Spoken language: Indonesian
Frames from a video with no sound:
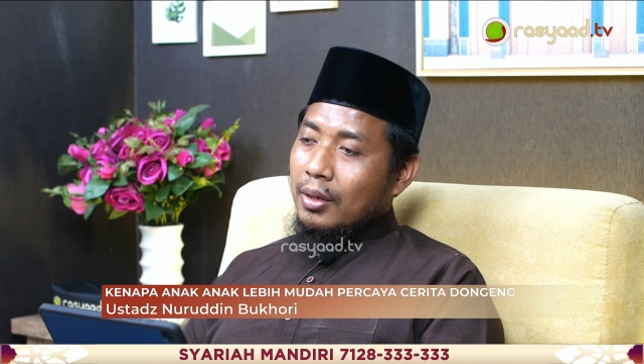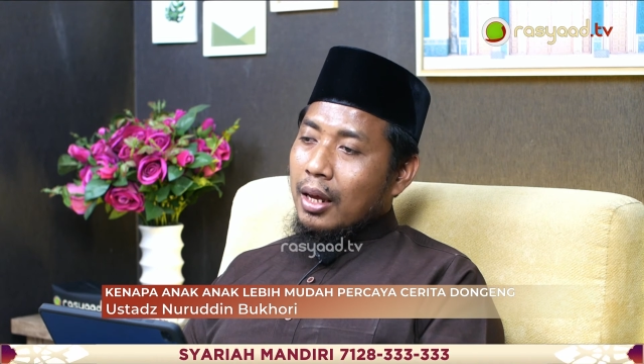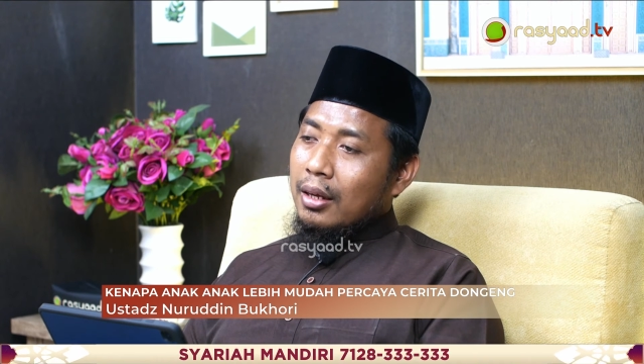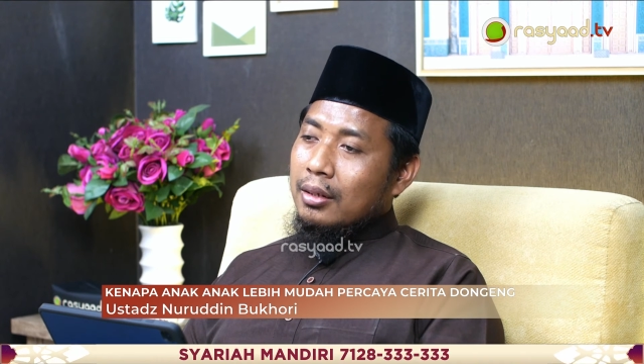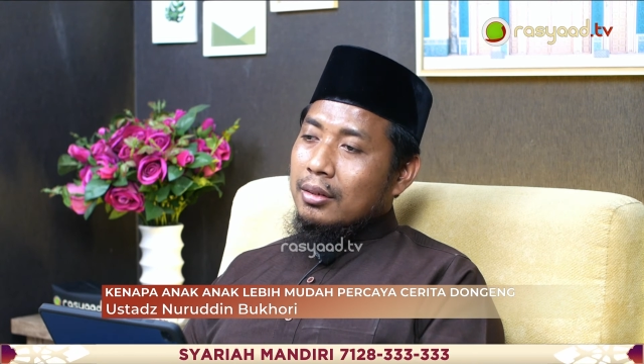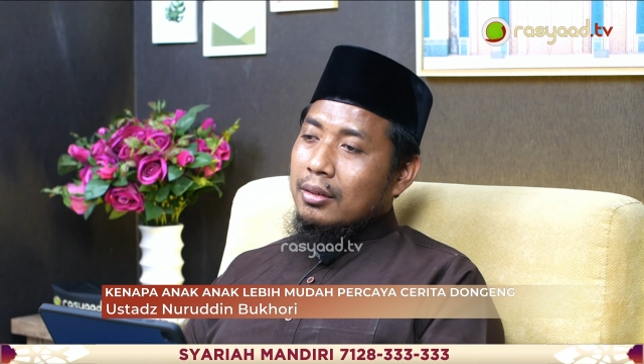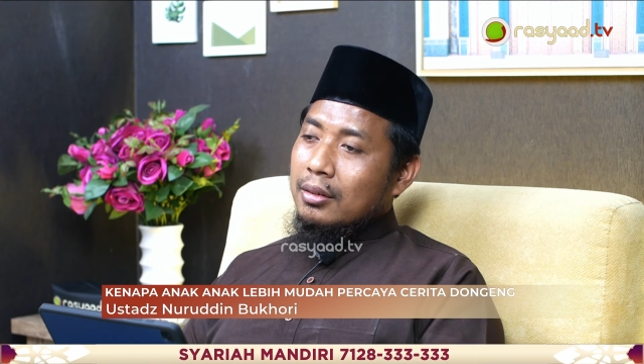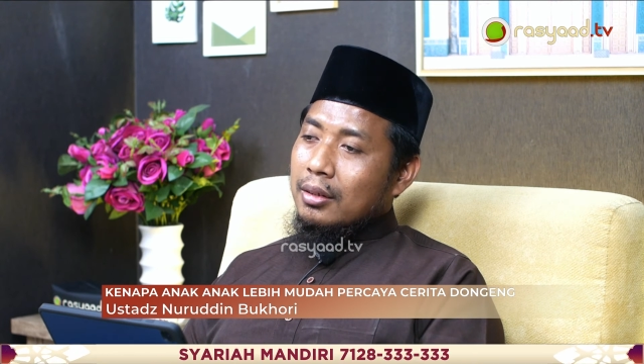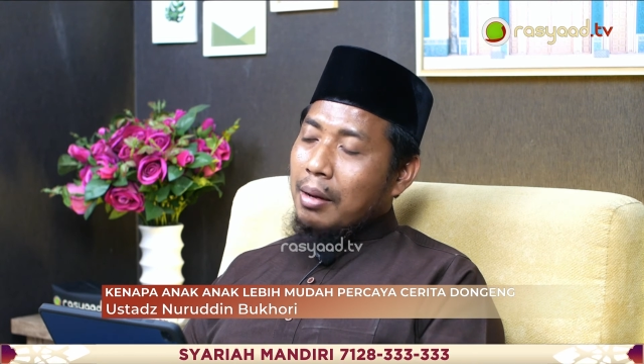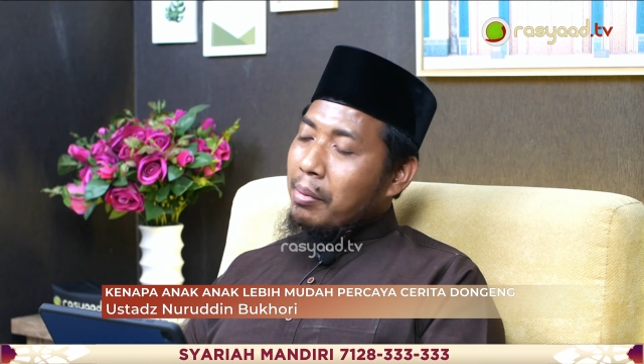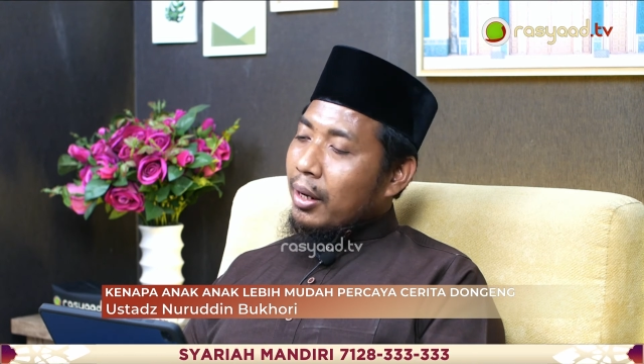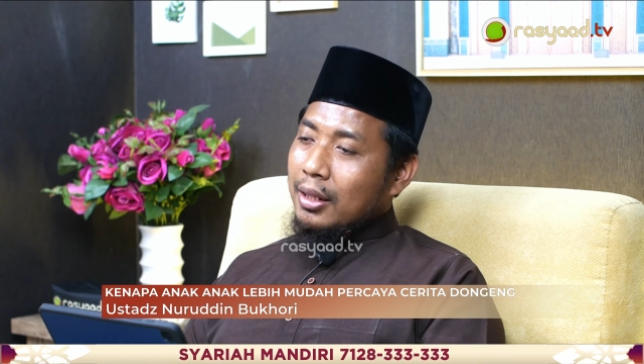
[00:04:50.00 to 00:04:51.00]
Ya,
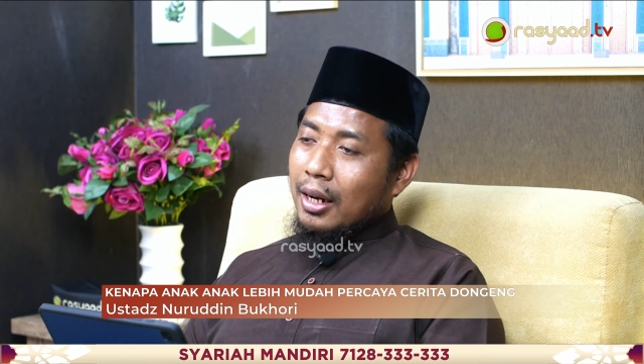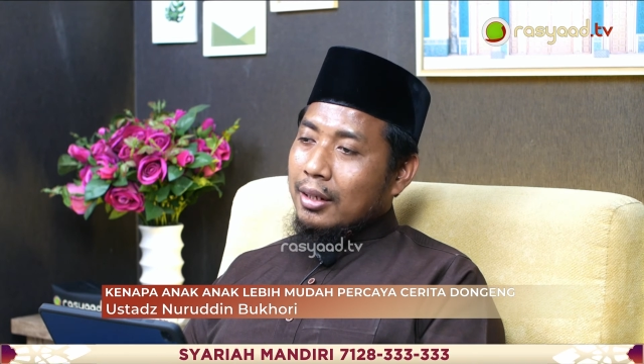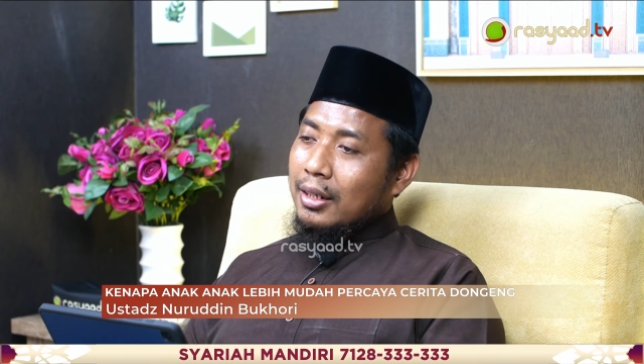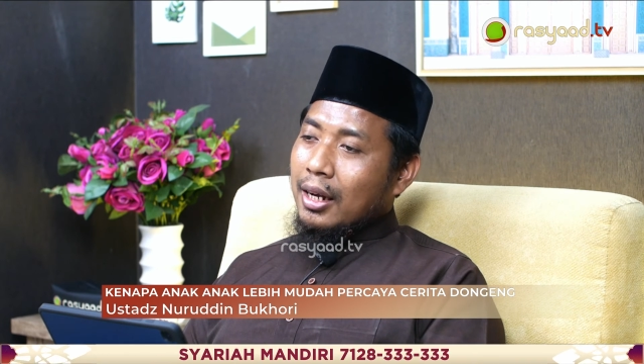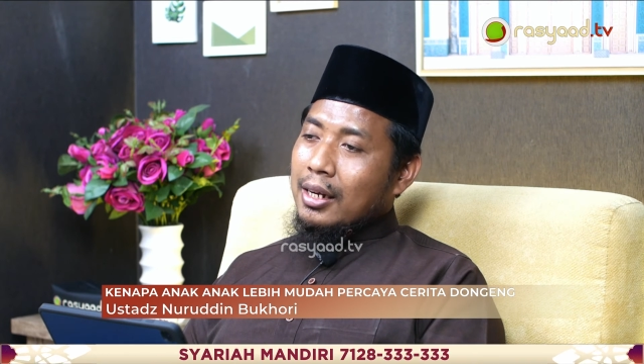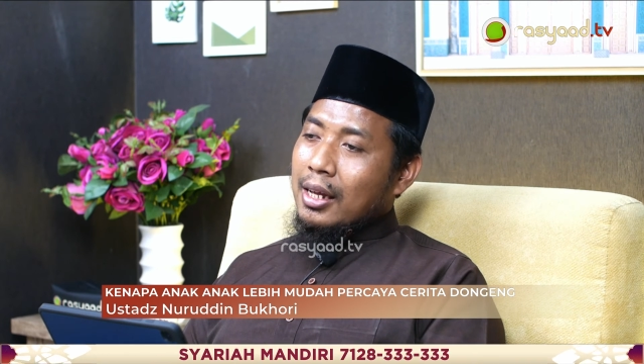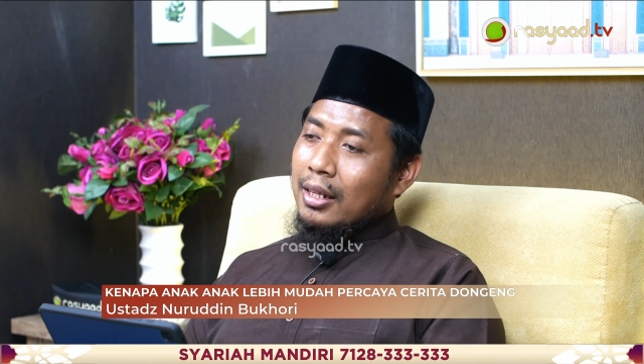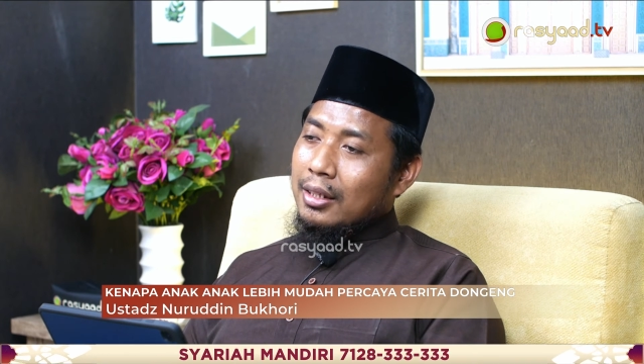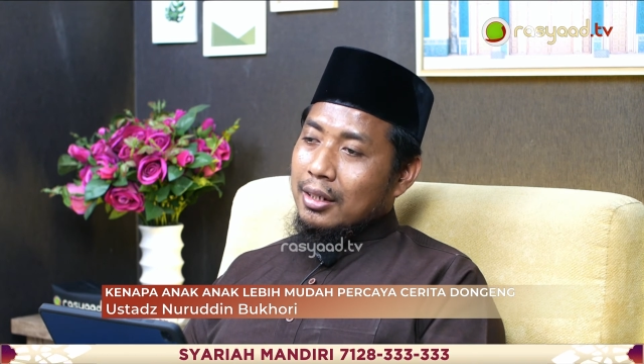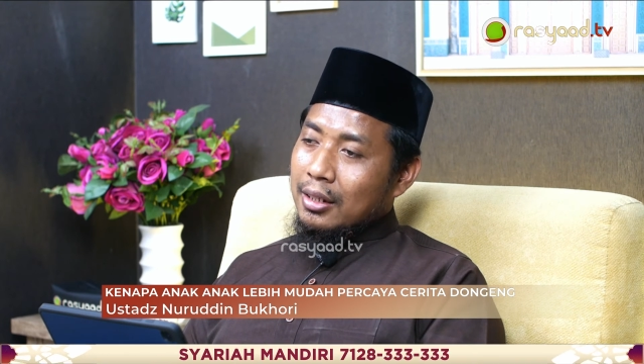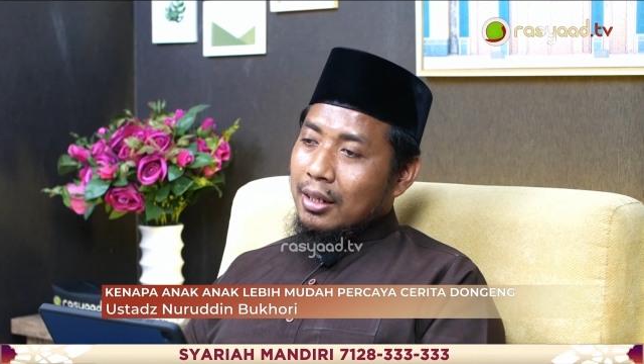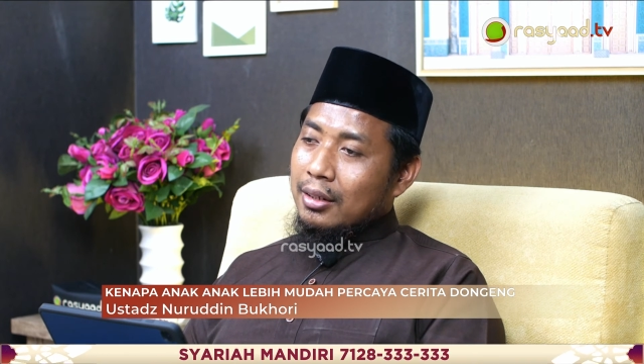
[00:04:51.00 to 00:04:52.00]
apa yang kita rasakan di
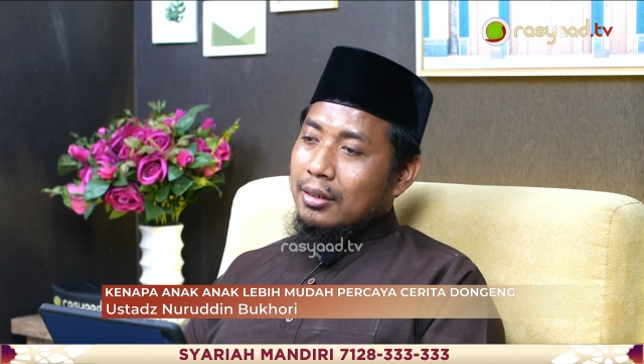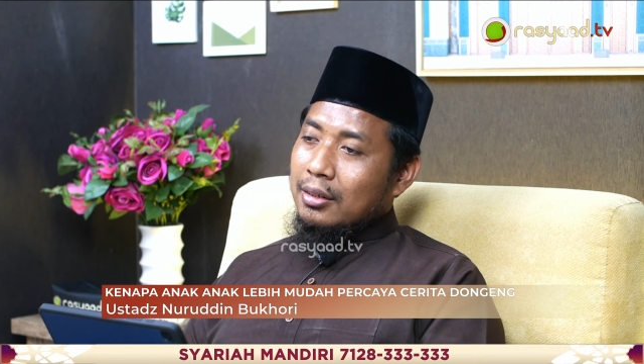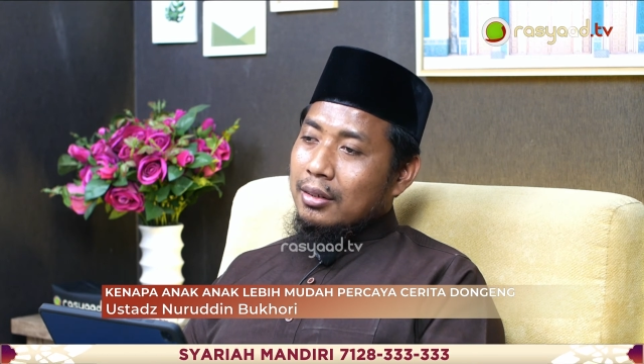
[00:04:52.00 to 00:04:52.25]
hati kita?